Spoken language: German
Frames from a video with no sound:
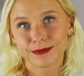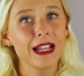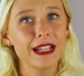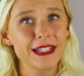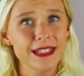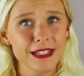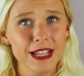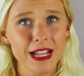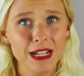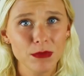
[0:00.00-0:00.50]

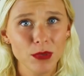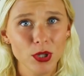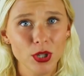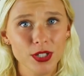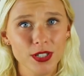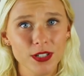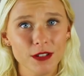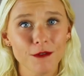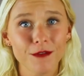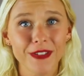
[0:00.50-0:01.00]
Alles in allem,
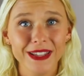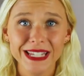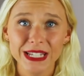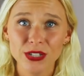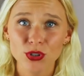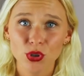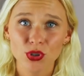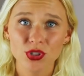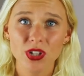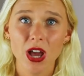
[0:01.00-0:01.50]
Leute, wenn ihr
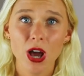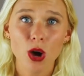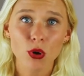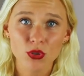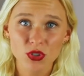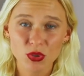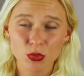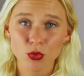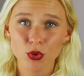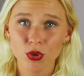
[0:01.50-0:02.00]
Dr.
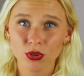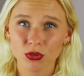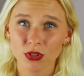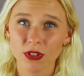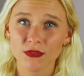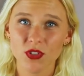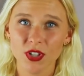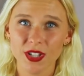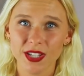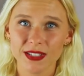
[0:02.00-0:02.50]
House mögt und
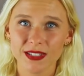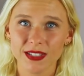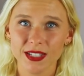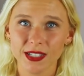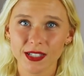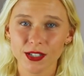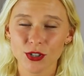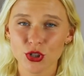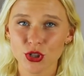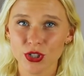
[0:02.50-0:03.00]
auf solche
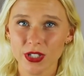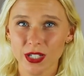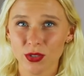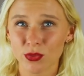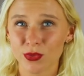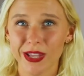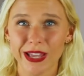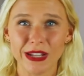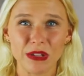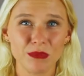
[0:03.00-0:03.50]
Serien steht
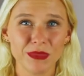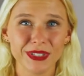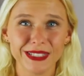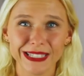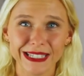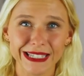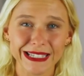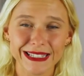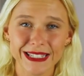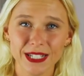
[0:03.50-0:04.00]
und gerne
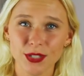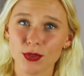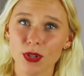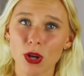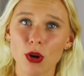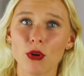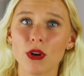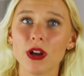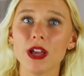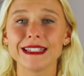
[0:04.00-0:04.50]
miträtselt und
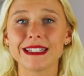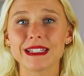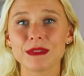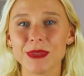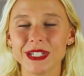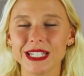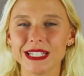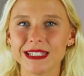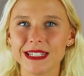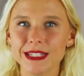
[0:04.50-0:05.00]
auch dieses
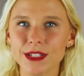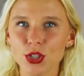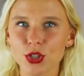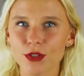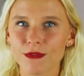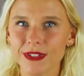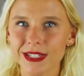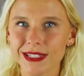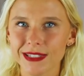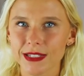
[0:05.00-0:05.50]

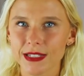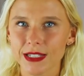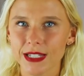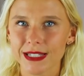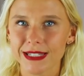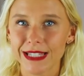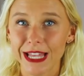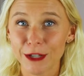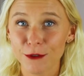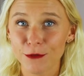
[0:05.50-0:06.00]
medizinische Wissen
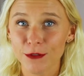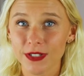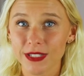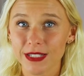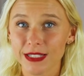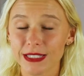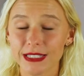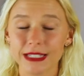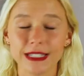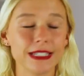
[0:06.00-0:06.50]
interessant
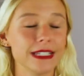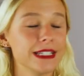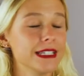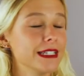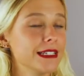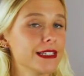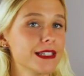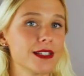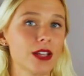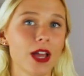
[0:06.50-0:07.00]
findet,
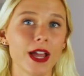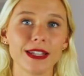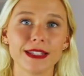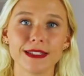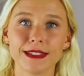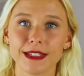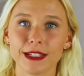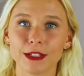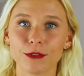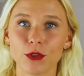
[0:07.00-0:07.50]
ist es eine
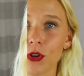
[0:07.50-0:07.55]
Serie